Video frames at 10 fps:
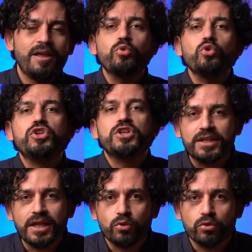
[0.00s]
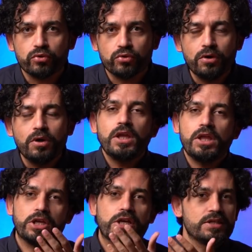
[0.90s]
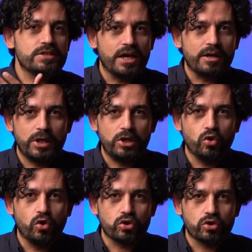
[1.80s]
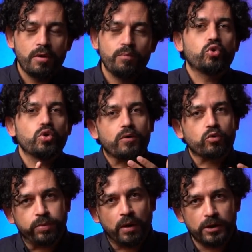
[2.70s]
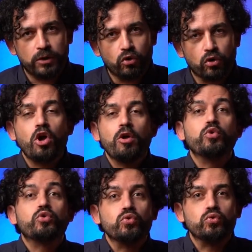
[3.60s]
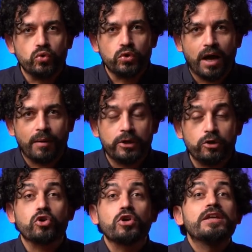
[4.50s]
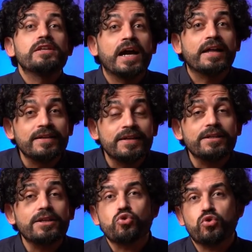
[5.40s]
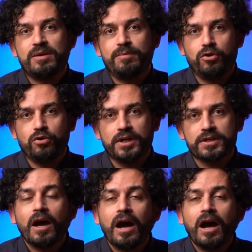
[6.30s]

Bunun yalan olduğunu İngilizler biliyor, bütün Avrupa biliyor, bütün dünya biliyor, kendileri de çok iyi biliyorlar.